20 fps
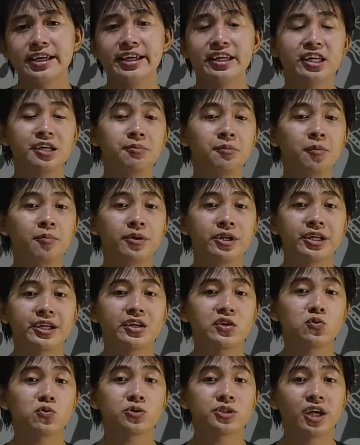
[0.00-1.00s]
ingin
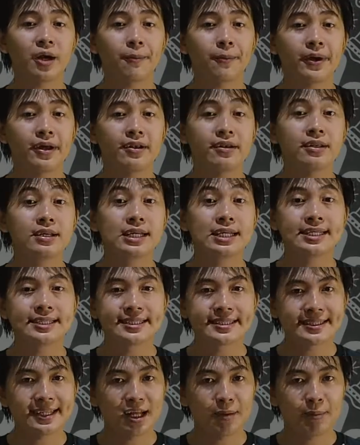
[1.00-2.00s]
memberikan ucapan
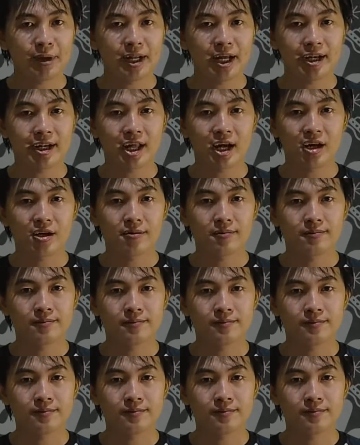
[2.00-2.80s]
selamat datang.